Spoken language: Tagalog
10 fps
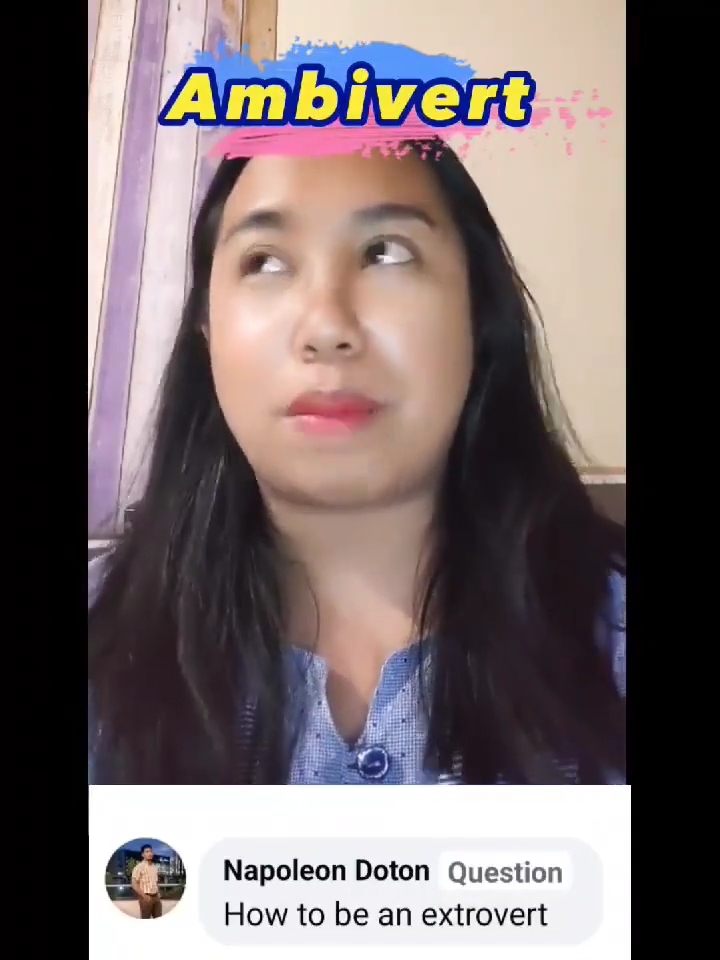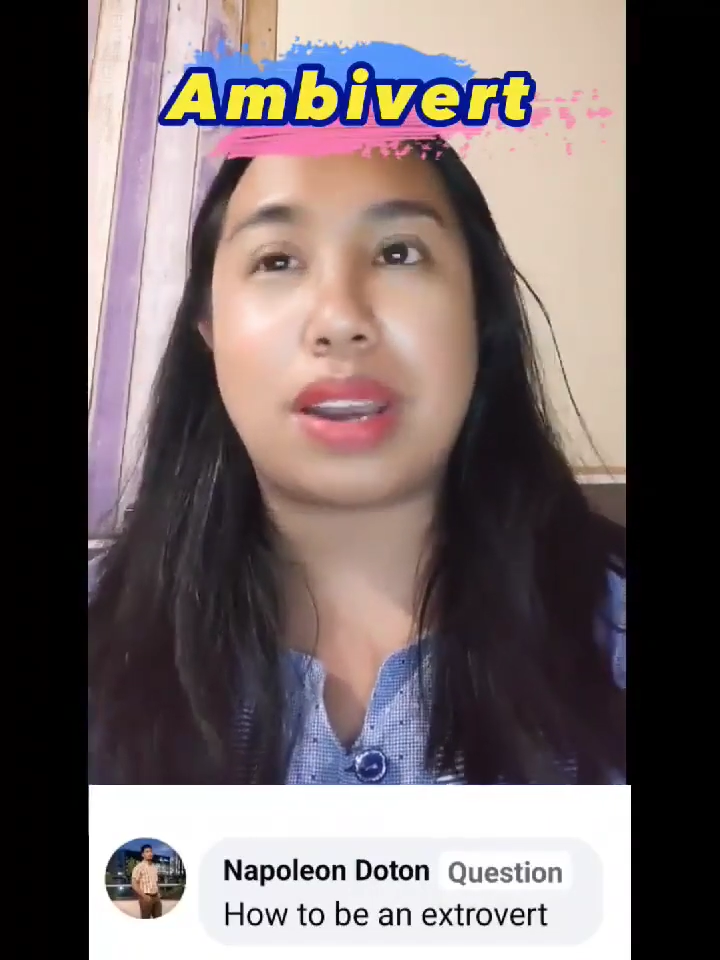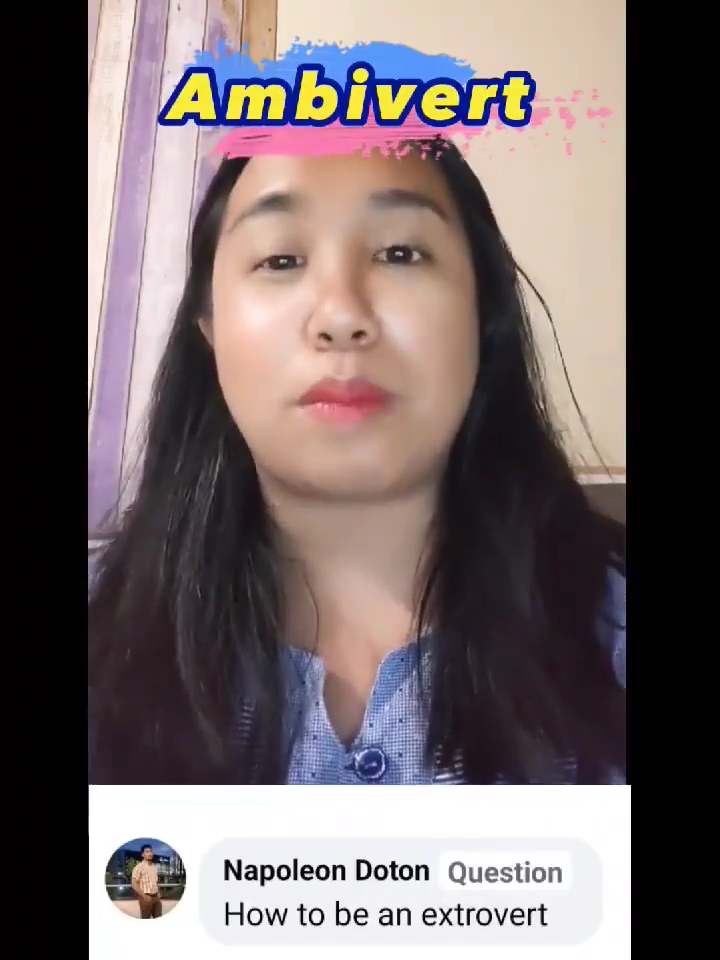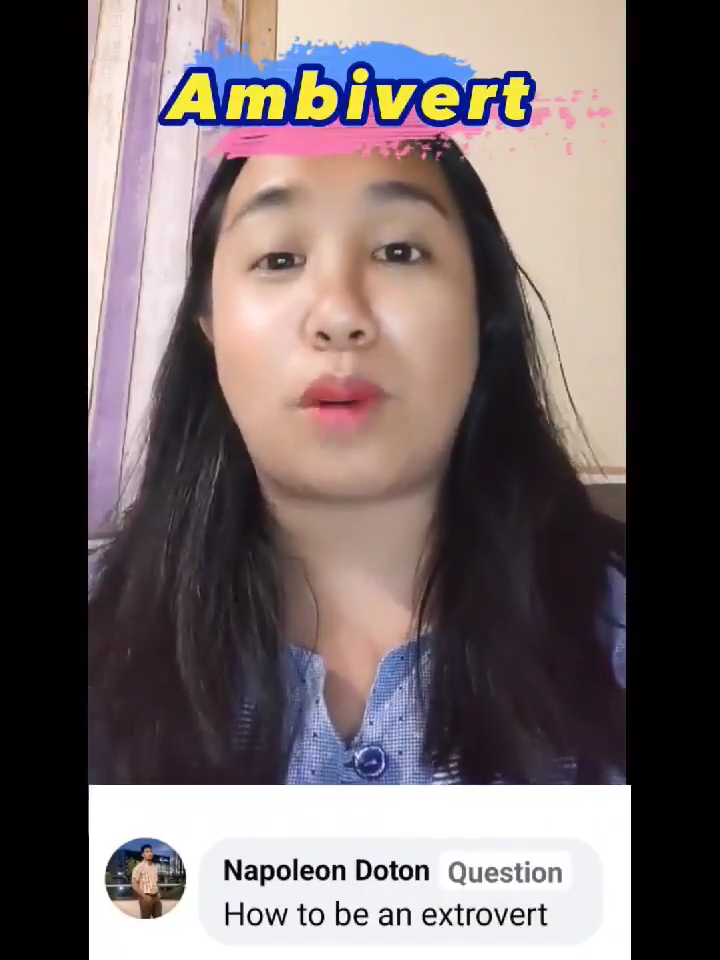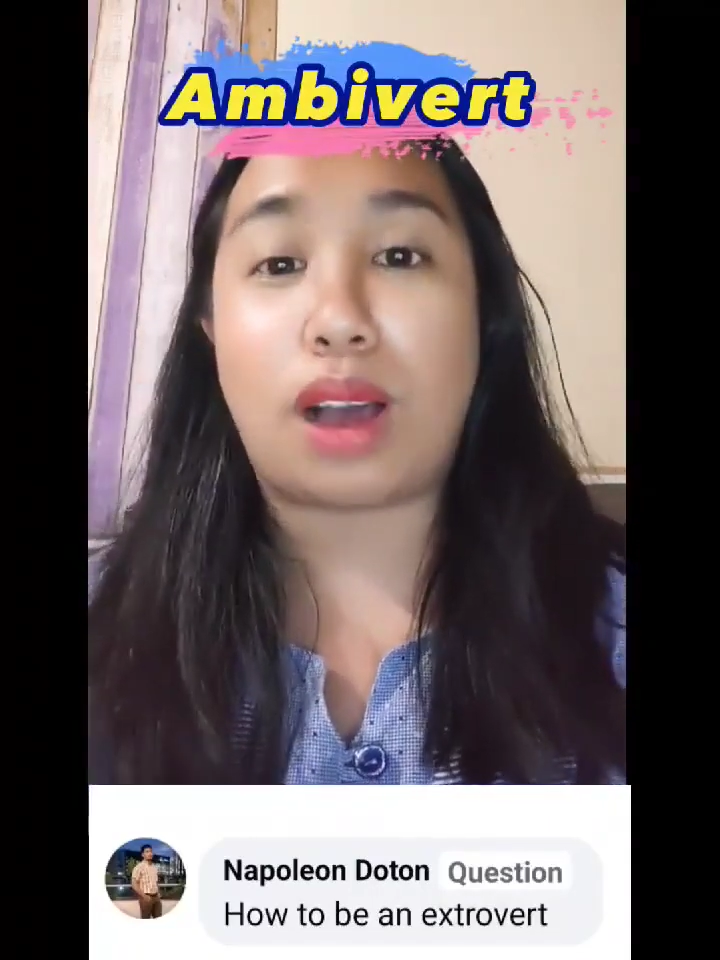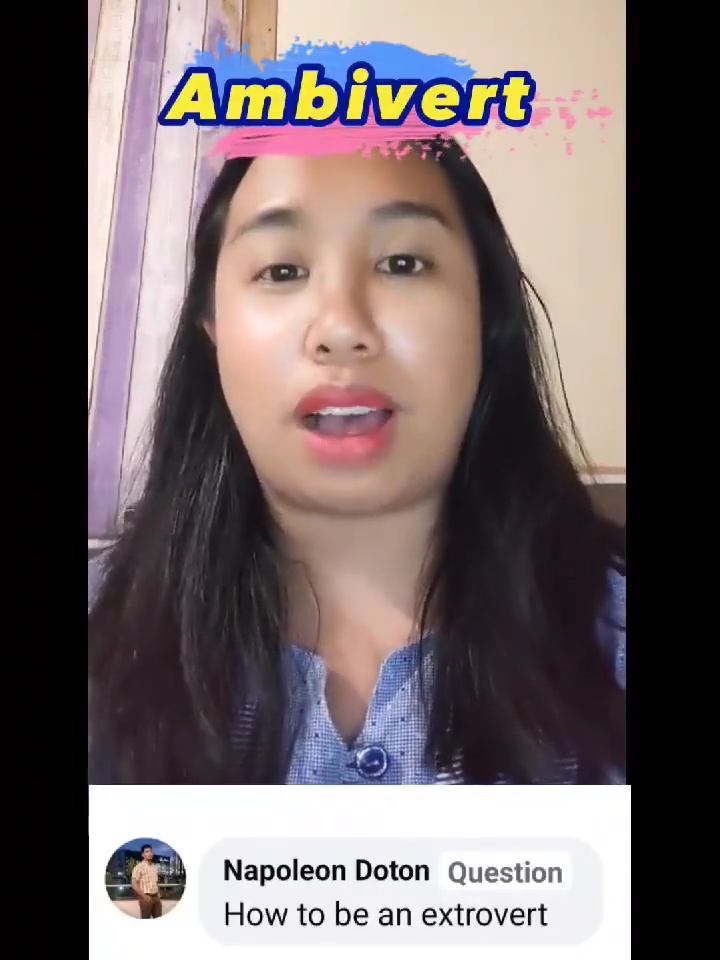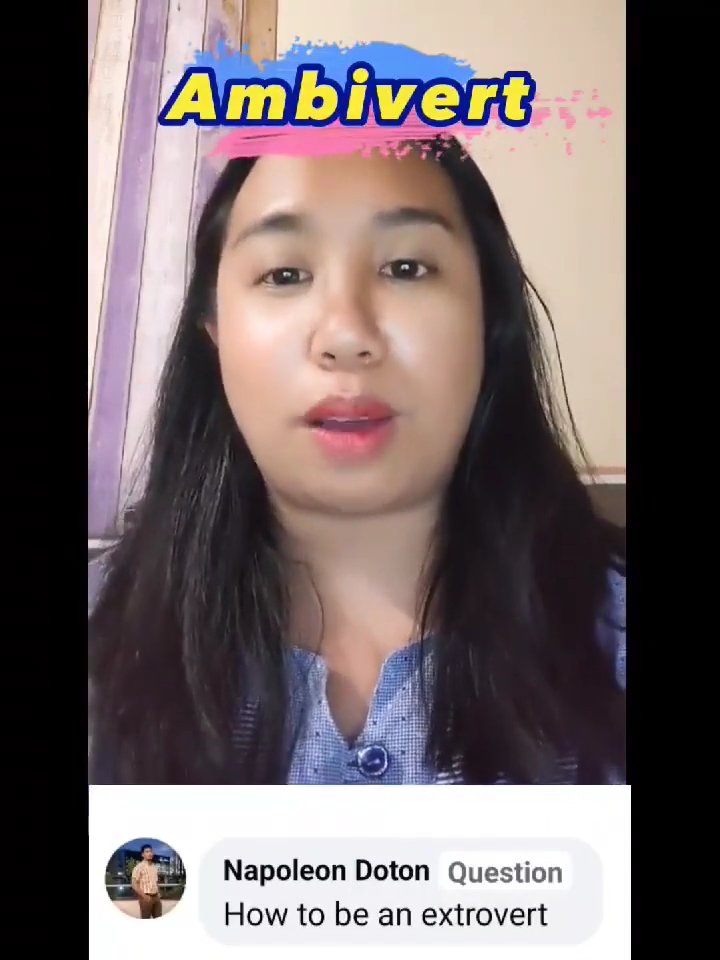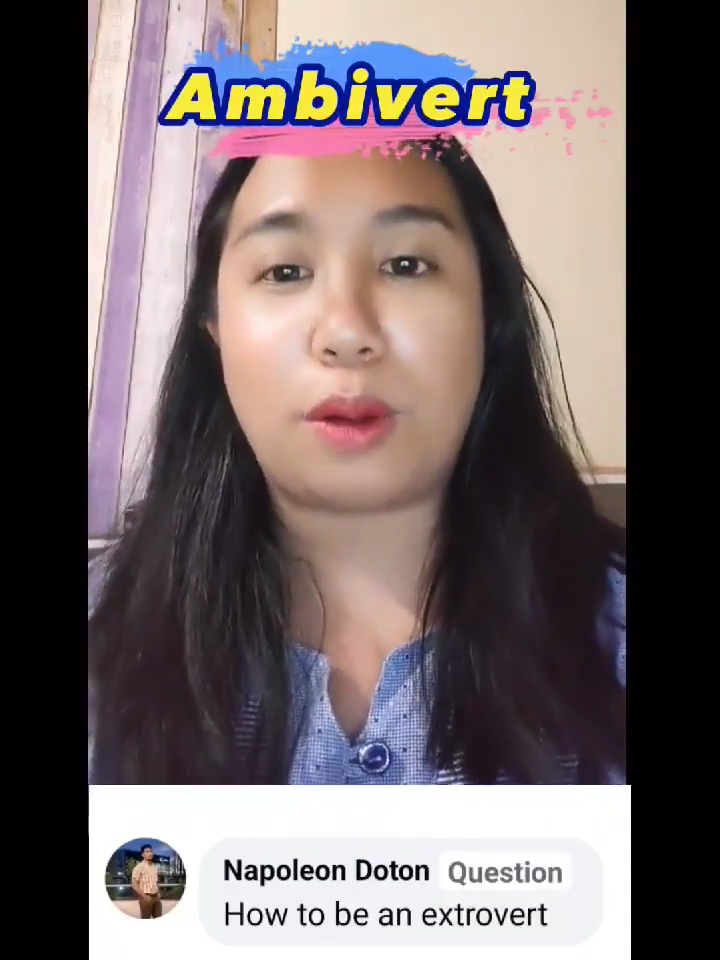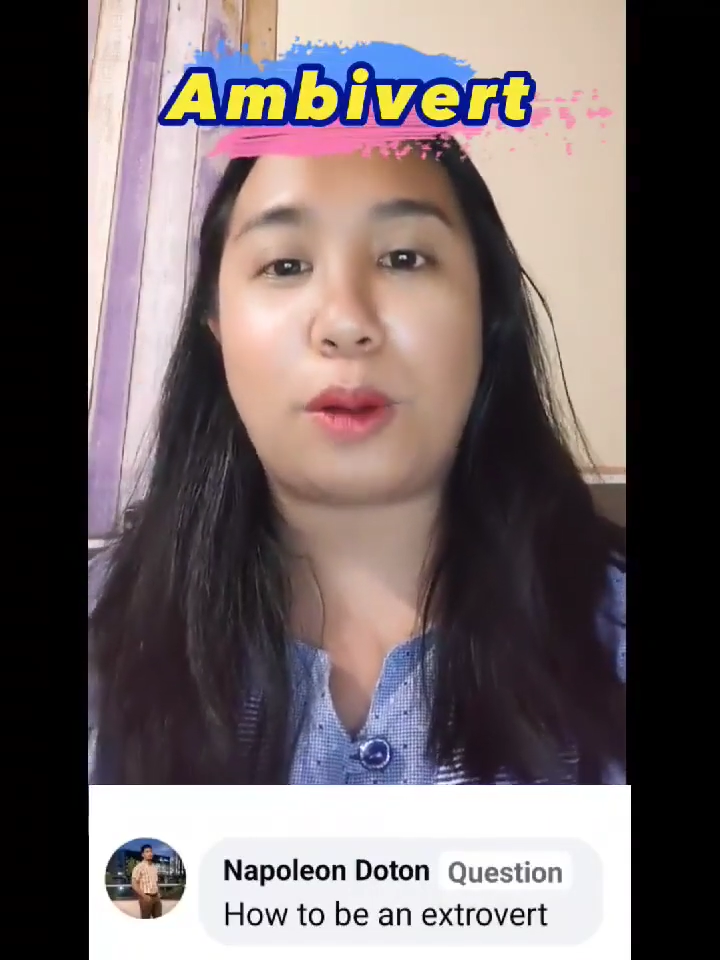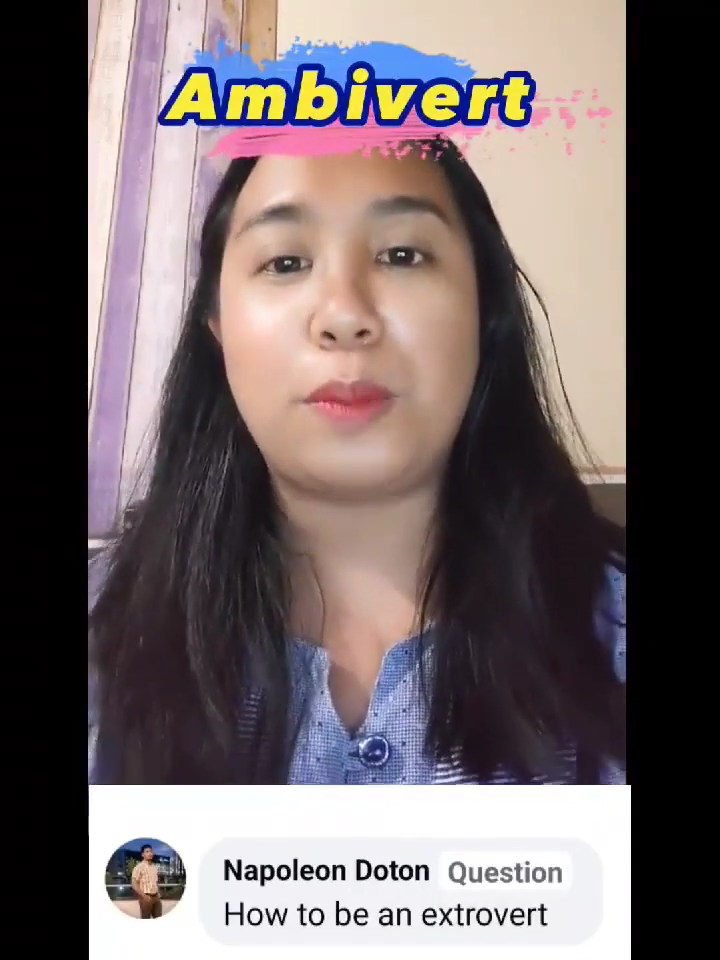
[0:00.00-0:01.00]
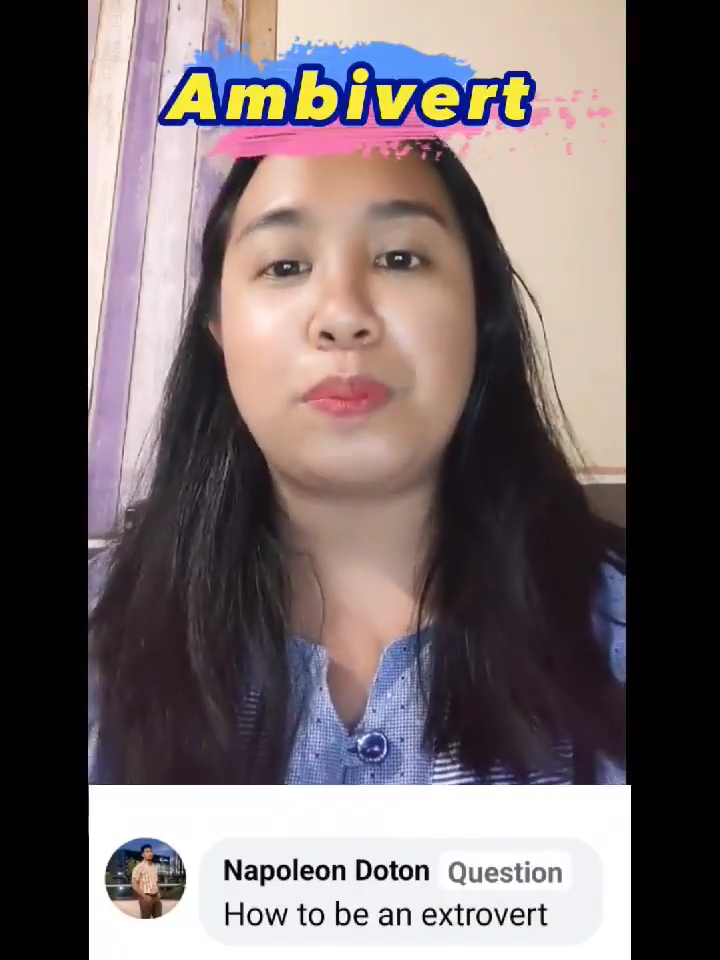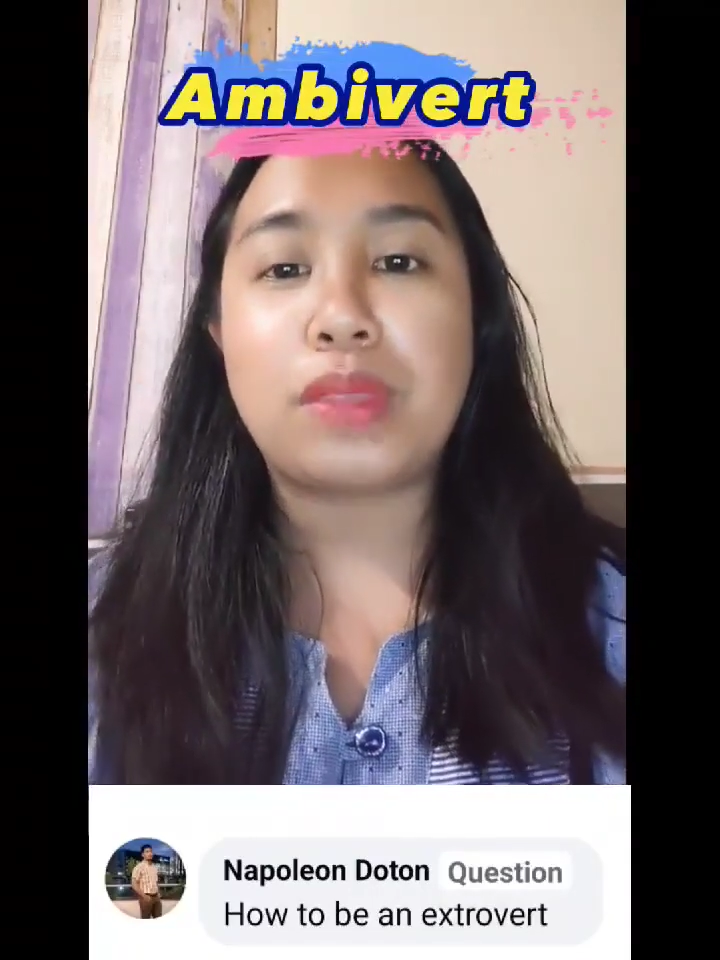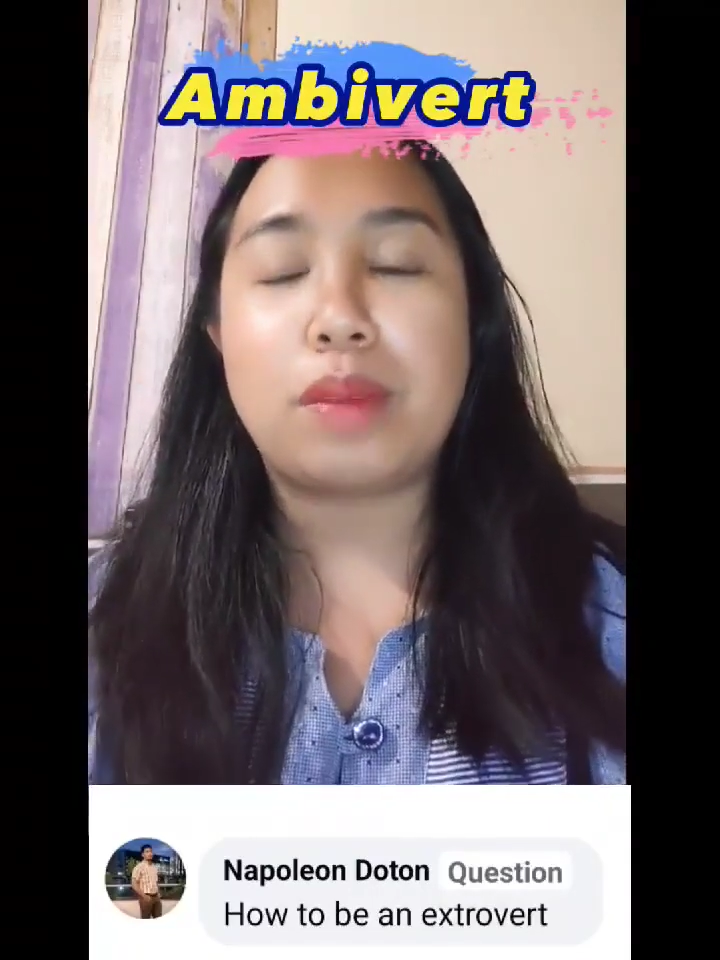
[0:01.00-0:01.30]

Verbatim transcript: naman ang mukha ako,